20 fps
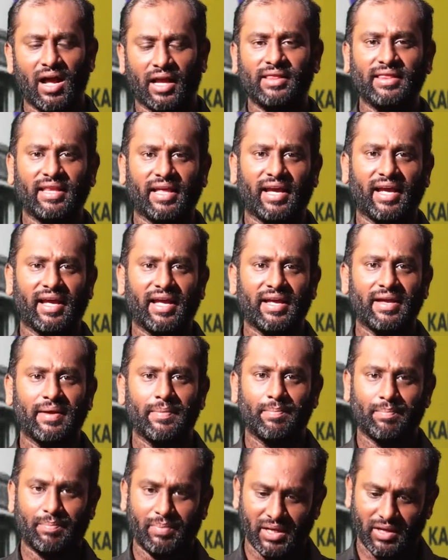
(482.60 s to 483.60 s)
அந்த
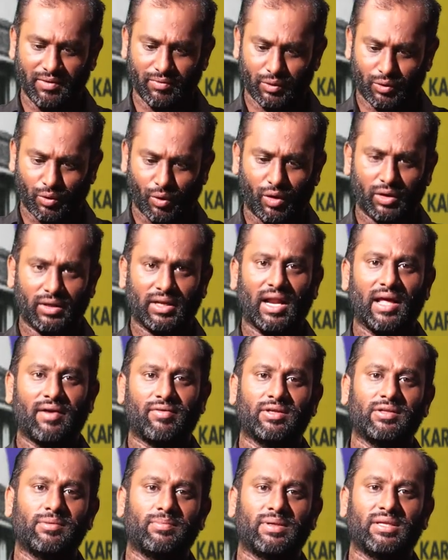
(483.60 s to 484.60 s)
பிரிவு
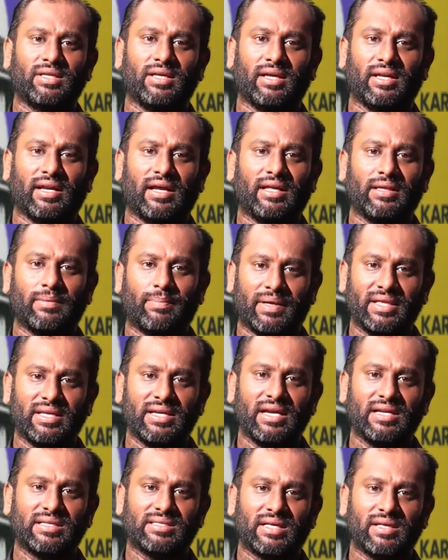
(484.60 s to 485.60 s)
டோட்டலாக வந்து பார்த்திங்கன்னா அந்த
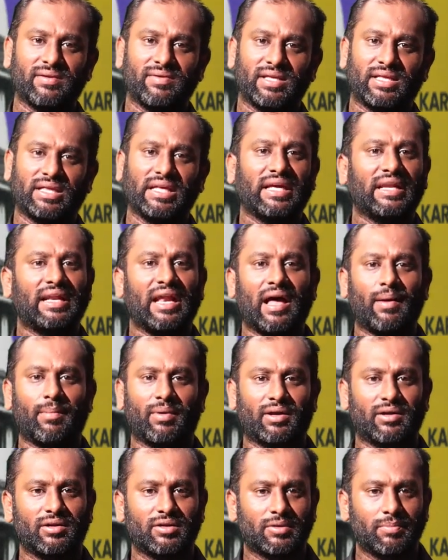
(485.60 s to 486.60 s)
பதினேழு சதவீதத்தை எல்லா
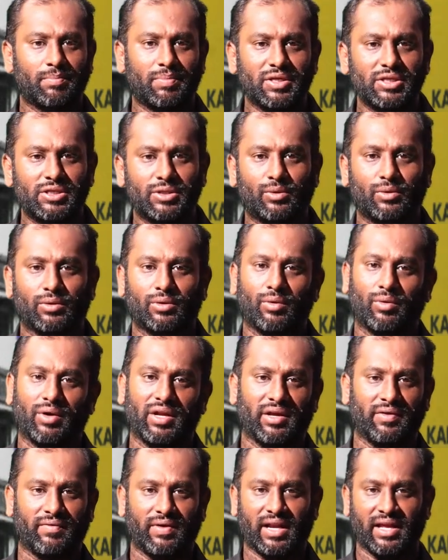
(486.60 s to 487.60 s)
மக்களுக்கும் பிரித்து
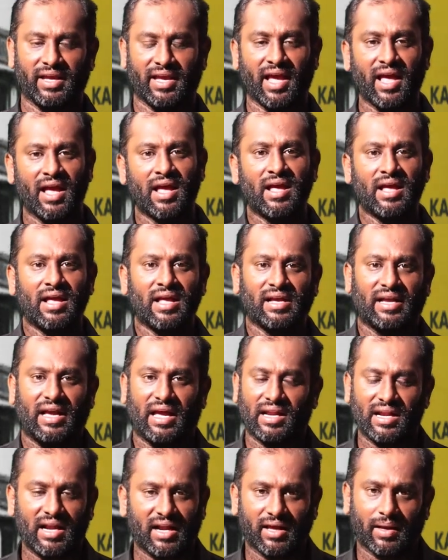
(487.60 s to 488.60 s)
கொடுக்கக்கூடிய வேலையை
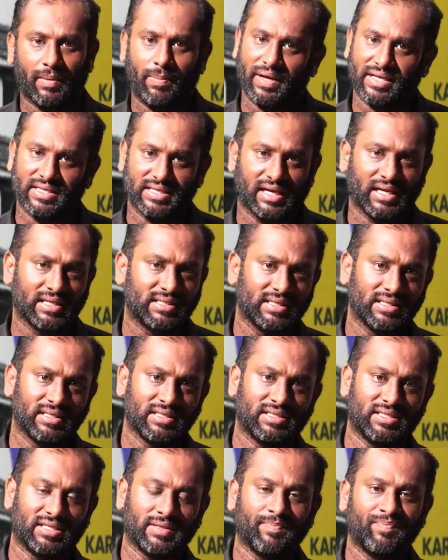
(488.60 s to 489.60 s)
கர்நாடக பாஜக
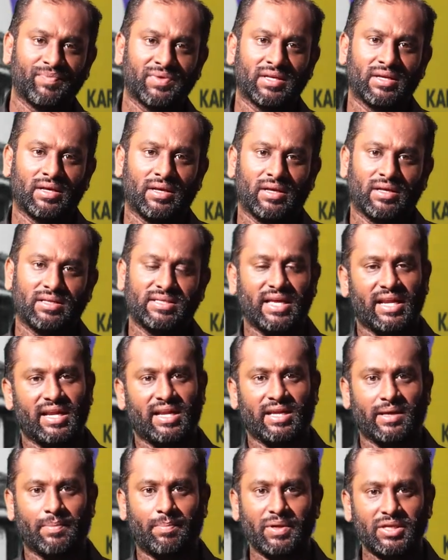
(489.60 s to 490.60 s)
செஞ்சிச்சு சரி
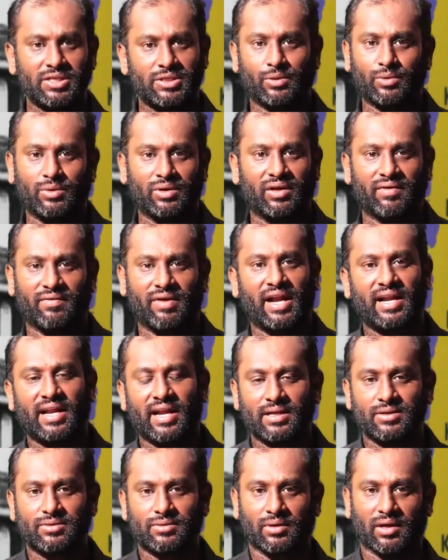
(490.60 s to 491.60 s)
நீங்கள் பிரித்து கொடுங்க
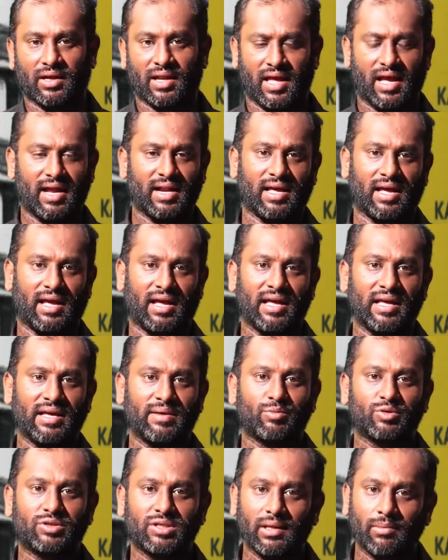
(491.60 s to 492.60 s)
வேண்டான்னு சொல்லலை
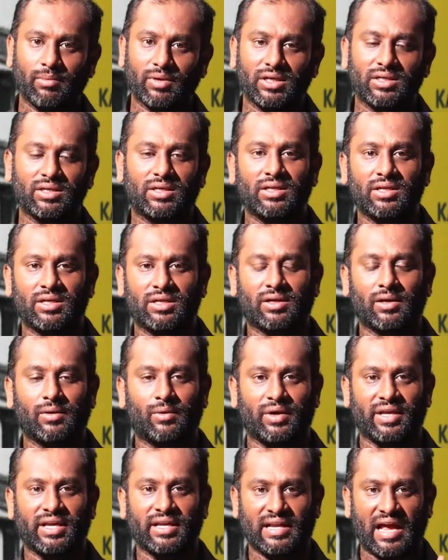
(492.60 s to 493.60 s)
ஆனால் முஸ்லீம்களுக்குன்னு
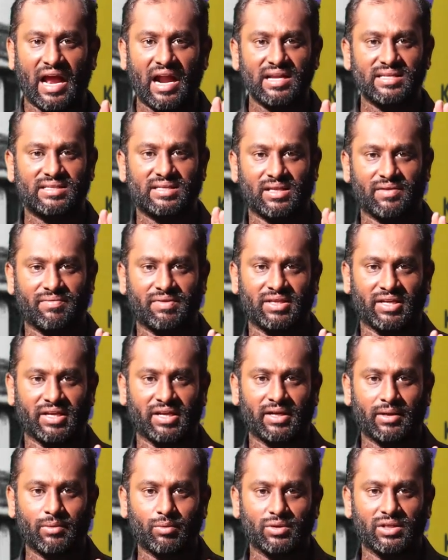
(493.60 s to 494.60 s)
இருக்கக்கூடிய நாலு சதவீத
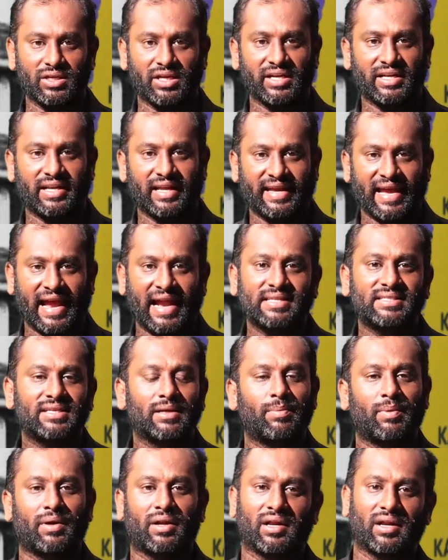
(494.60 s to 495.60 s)
இடஒதுக்கீட்டை
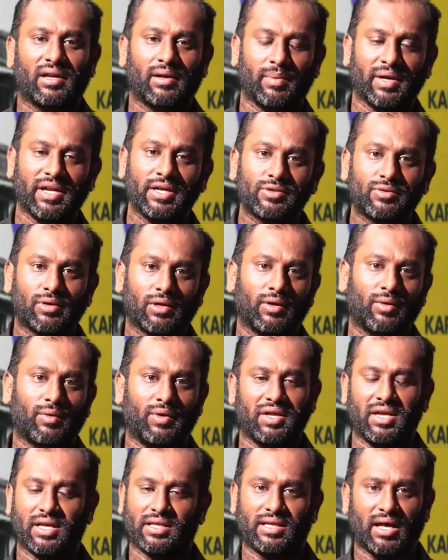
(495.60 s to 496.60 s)
கேன்சல் பண்ணுறேன் அப்படின்னு
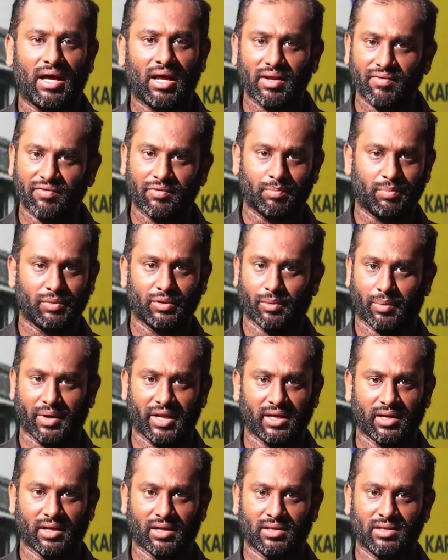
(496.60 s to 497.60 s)
சொல்லக்கூடிய அந்த அறிவிப்பு
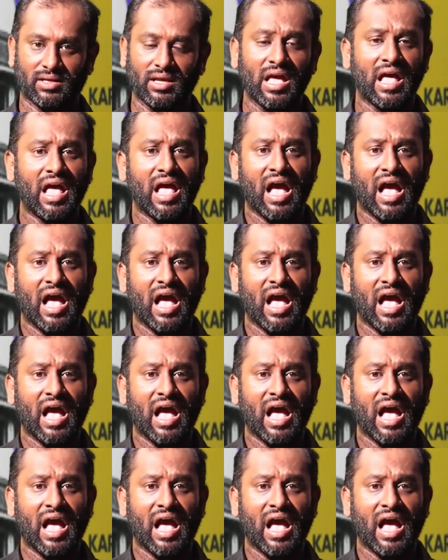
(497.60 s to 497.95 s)
அப்படிங்கிறது